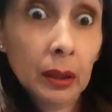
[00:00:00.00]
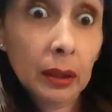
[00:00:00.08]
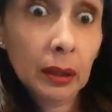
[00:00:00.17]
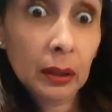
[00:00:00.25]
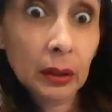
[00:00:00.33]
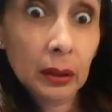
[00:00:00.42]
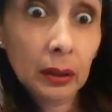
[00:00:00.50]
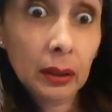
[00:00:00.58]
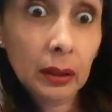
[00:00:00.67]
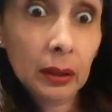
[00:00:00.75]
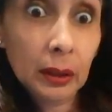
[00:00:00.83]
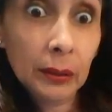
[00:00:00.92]

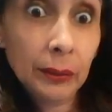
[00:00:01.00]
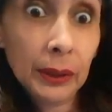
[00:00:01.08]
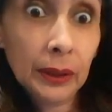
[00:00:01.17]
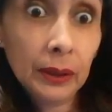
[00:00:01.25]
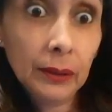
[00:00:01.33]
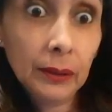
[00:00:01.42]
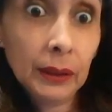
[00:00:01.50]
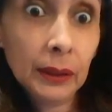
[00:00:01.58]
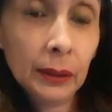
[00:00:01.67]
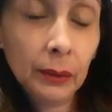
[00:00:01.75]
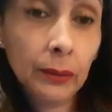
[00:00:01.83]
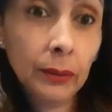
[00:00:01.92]
7, 8, 9,
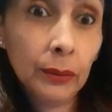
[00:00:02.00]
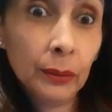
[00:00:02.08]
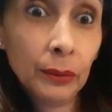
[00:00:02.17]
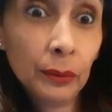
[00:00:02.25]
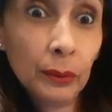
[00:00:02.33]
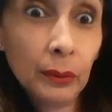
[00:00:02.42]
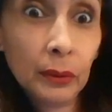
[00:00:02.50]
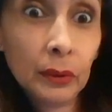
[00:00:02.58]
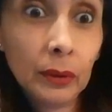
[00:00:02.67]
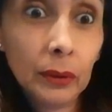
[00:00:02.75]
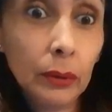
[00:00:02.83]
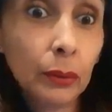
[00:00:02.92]
10, 11,
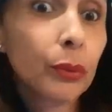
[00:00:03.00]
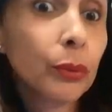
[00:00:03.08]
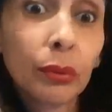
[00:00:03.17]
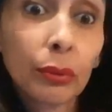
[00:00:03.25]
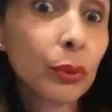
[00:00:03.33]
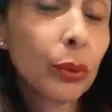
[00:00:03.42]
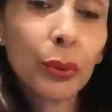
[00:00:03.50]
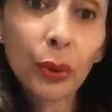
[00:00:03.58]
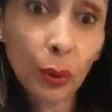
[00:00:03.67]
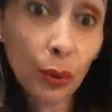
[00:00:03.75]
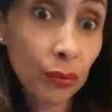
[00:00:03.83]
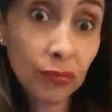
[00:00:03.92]
12,
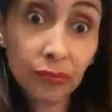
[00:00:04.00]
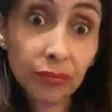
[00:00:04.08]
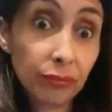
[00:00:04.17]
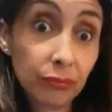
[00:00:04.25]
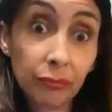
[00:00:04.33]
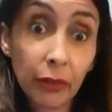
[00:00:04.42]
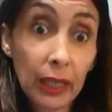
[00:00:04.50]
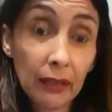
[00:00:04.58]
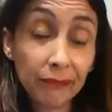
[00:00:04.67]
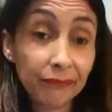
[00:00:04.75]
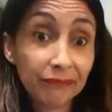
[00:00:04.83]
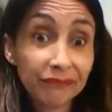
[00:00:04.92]
euros.
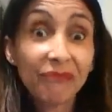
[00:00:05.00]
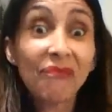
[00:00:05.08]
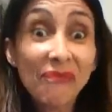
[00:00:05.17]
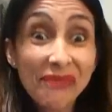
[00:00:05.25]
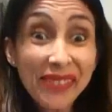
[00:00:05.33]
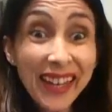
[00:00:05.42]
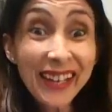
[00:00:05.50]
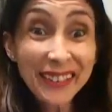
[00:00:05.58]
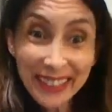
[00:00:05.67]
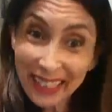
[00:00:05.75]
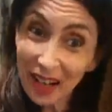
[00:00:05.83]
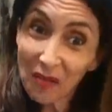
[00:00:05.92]
Voilà.
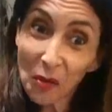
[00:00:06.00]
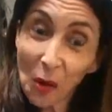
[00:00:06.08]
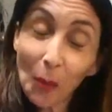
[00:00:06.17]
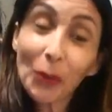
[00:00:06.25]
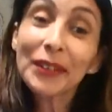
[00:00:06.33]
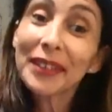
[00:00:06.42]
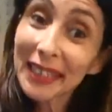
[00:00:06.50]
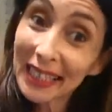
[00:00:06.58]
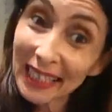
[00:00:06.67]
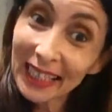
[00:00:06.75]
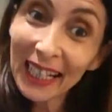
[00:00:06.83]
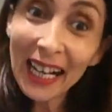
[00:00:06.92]
Voilà, comme quoi on peut être
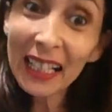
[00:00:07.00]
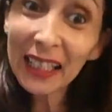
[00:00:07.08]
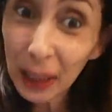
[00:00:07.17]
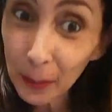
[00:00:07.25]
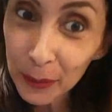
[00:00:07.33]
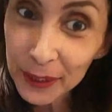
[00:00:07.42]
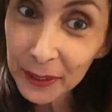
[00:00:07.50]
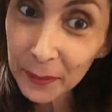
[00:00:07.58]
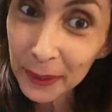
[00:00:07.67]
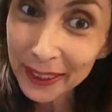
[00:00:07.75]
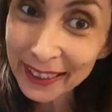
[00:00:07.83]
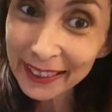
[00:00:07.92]
stylé à très petit
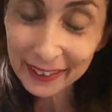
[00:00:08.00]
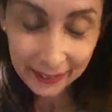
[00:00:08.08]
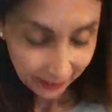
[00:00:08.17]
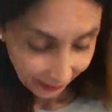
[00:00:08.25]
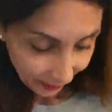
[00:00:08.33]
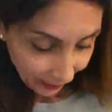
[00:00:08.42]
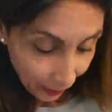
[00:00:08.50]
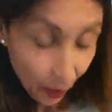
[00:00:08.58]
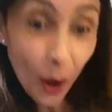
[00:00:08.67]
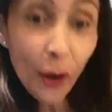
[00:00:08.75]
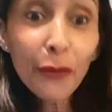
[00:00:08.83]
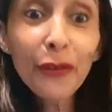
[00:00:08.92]
prix,
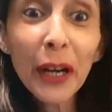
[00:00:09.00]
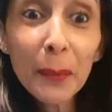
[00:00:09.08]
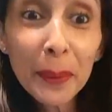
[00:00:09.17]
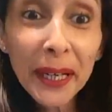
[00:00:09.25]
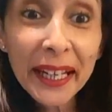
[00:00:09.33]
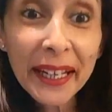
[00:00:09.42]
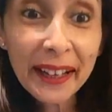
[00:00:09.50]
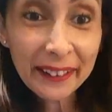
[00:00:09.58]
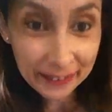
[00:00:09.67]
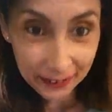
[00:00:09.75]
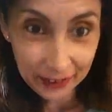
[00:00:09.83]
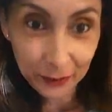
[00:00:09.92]
en friperie.
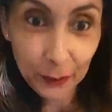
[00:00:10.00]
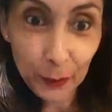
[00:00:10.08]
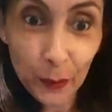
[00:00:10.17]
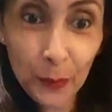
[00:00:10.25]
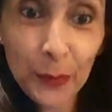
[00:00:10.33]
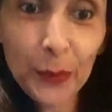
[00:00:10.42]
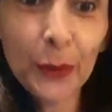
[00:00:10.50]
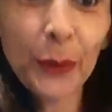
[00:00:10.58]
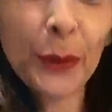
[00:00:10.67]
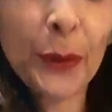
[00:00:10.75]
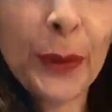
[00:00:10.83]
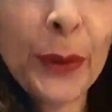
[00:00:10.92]
Hein. et on tombe
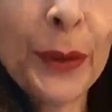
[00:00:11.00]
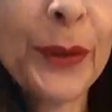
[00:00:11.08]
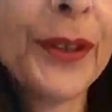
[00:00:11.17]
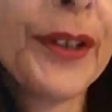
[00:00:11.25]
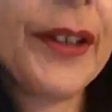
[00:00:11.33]
sur du,